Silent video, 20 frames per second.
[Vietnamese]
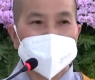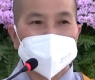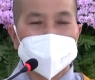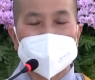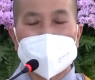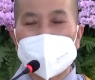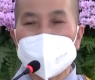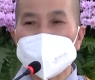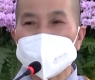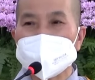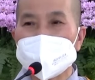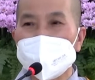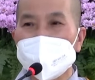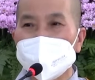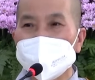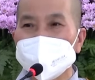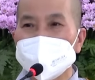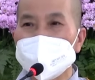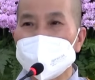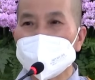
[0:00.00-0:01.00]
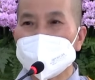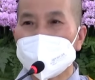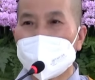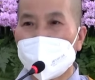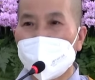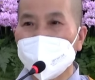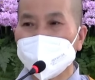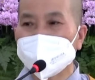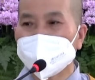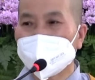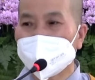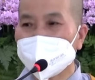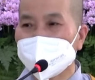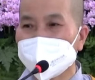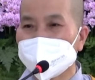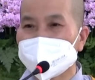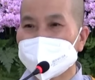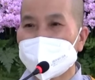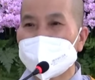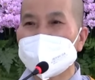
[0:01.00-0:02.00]
Bao giờ dứt bỏ
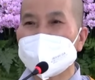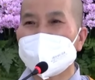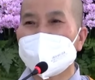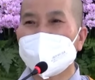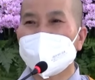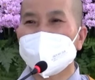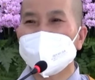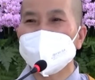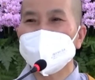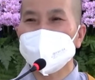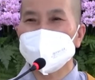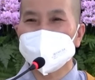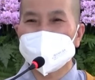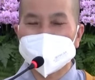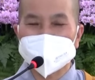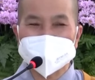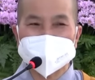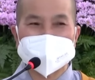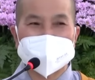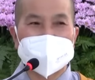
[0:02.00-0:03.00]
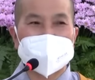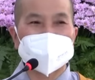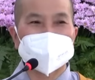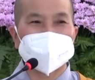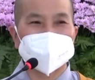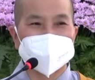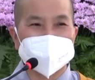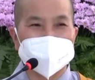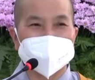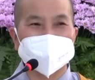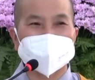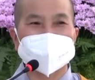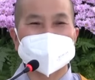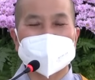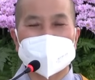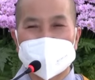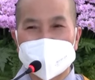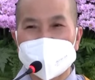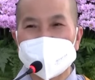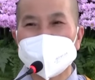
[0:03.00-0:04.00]
tình danh lợi, bến giác
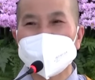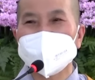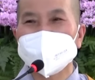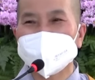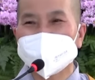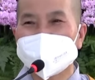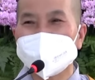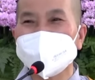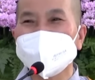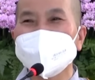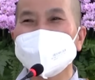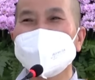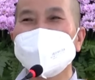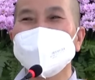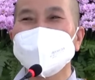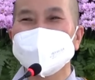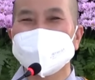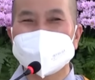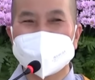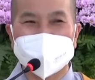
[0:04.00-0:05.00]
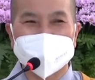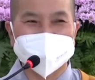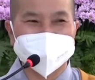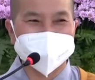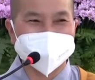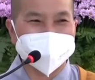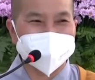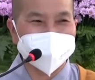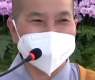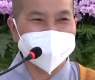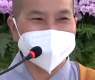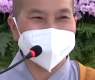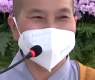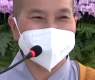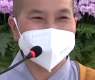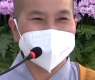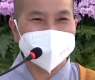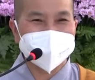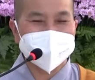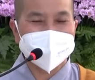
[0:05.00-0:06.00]
mừng ai tiến đến gần đó?
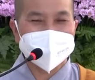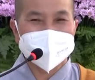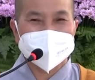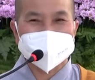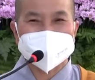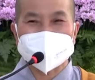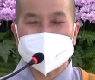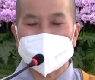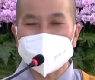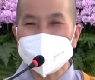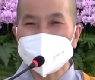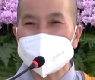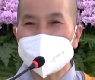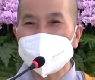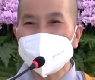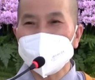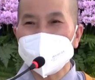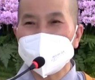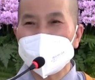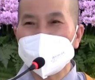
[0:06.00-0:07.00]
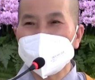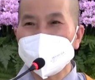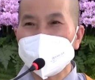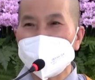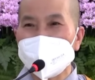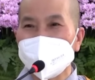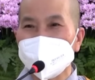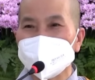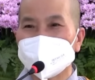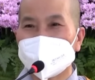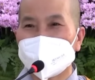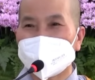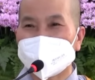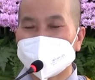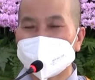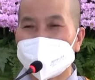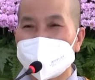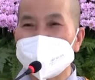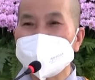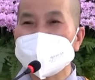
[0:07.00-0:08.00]
Cứ đắm đắm mê mê
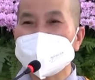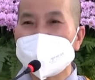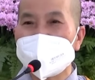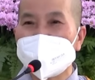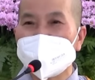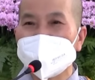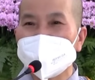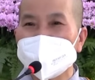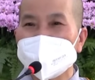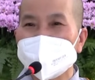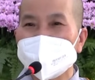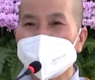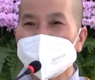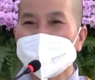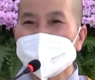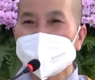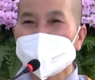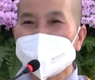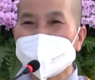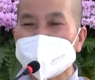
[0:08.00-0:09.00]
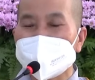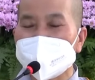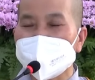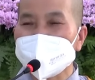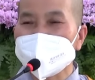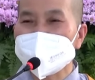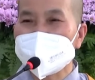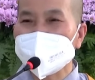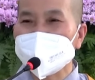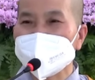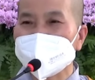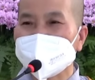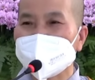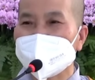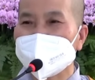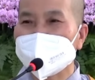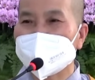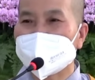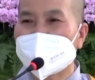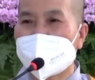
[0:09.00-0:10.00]
chuyện thế gian, lợi danh
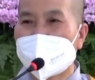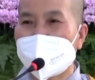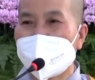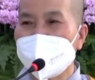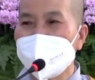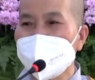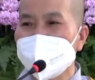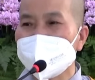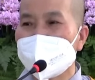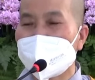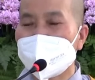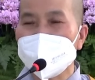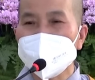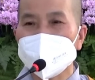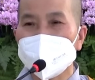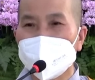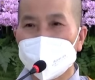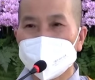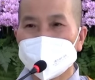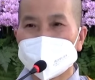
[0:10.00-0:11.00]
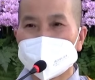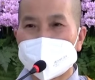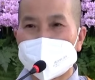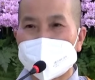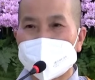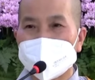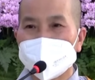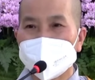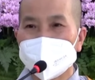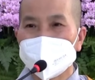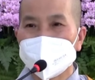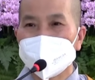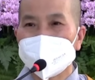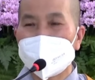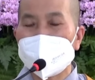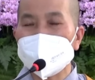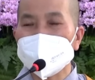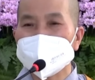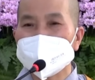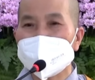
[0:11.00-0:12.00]
tình ái để buộc ràng,
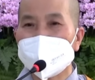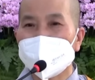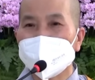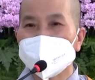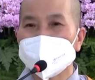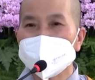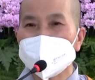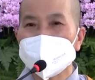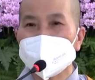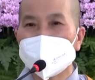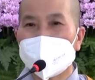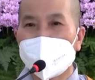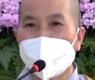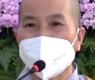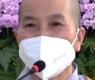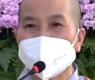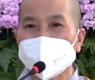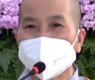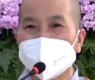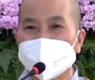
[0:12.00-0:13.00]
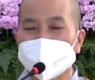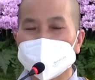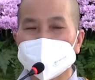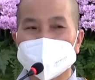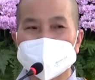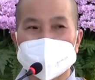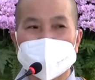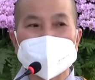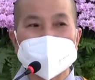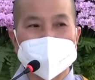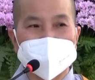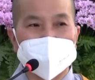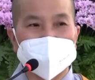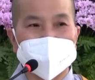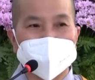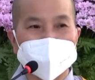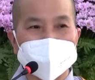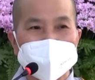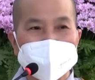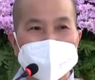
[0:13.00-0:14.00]
bao giờ dứt bỏ tình danh
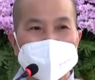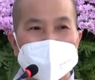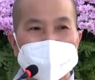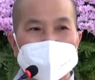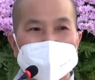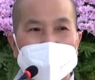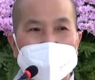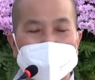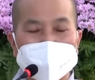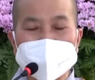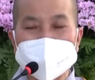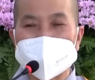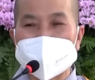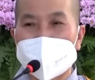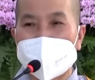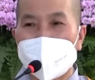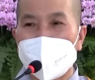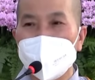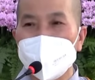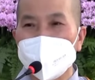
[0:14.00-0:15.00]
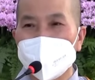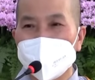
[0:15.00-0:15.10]
lợi, ánh đạo